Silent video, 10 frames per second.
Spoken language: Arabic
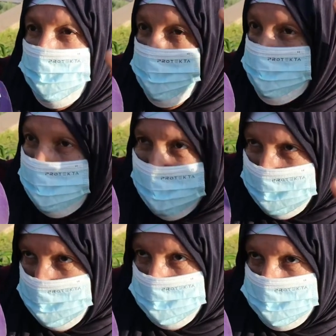
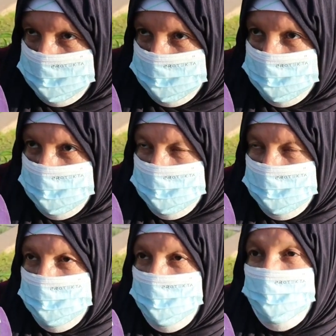ومبليه
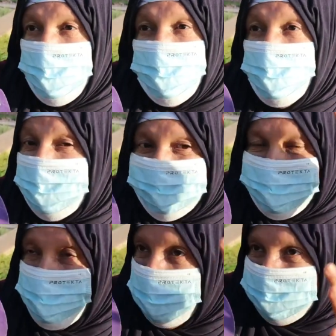
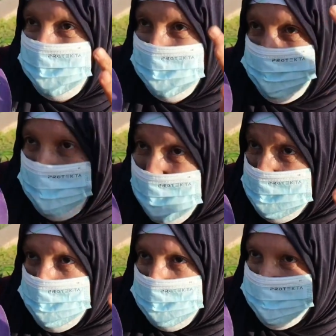وكت وكتعاير
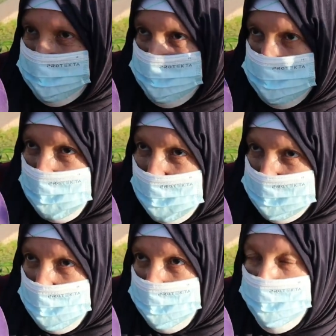معايا وكتقابل
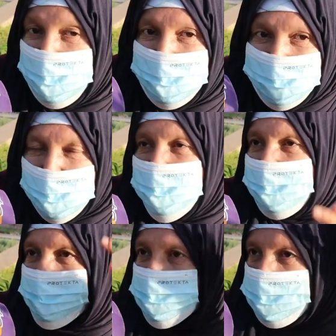معايا وهي
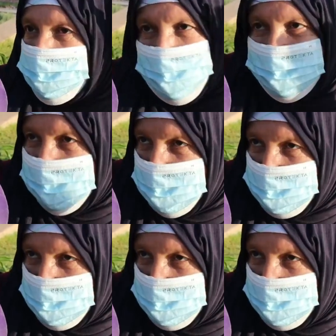اللي كترد ولدي